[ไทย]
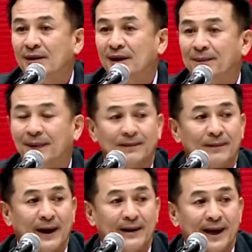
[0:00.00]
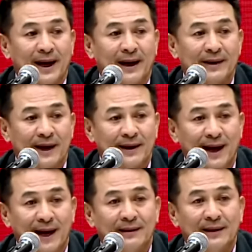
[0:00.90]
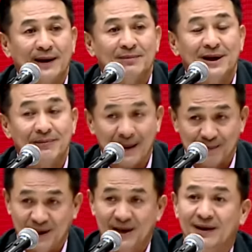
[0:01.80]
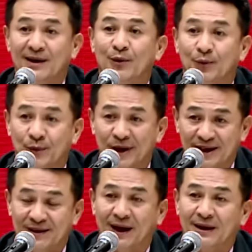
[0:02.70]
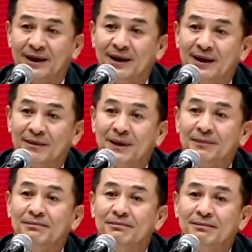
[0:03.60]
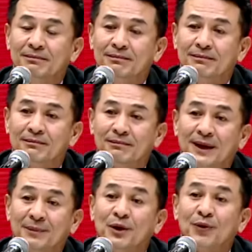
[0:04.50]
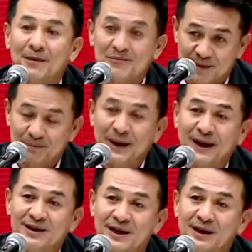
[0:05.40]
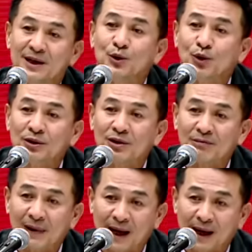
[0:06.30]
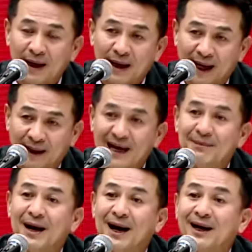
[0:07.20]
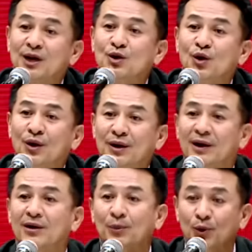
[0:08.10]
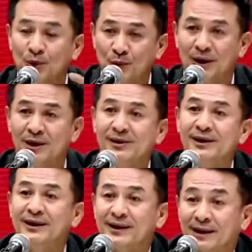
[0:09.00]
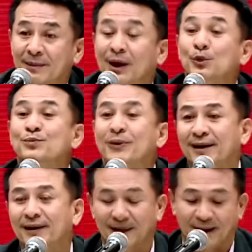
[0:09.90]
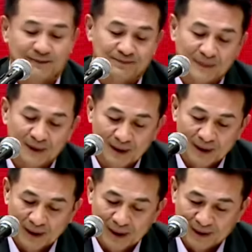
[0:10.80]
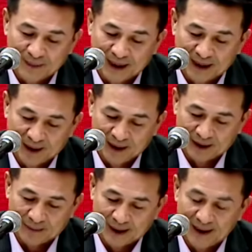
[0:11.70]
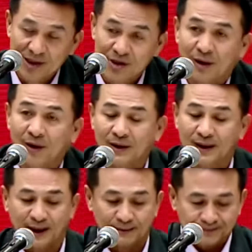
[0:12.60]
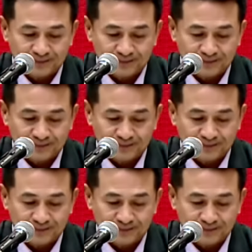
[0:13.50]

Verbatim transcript: แต่ภายใต้สถานการณ์การเมืองแบบนี้นะครับวิกฤตอย่างนี้เนี่ยมันมีความจำเป็นจริงๆที่ทุกคนต้องหันหน้ามาหากันก่อนแล้วก็พูดคุยในเรื่องที่จะทำงานร่วมกันนะครับนั่นประเด็นที่ 1 ประเด็นที่ 2 นะครับ